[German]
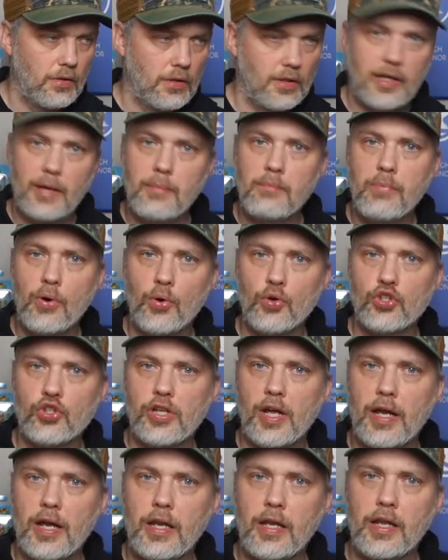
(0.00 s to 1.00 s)

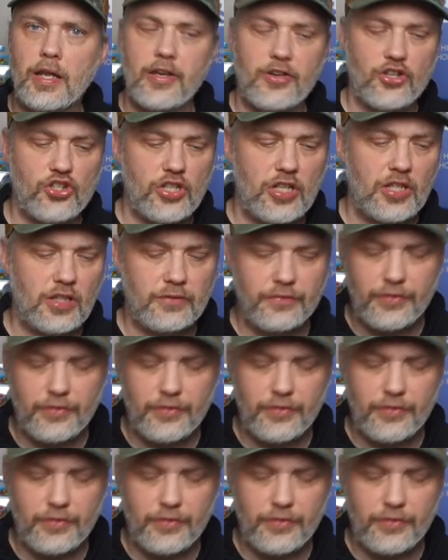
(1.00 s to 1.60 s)
Klemmbausteinen, Herstellern,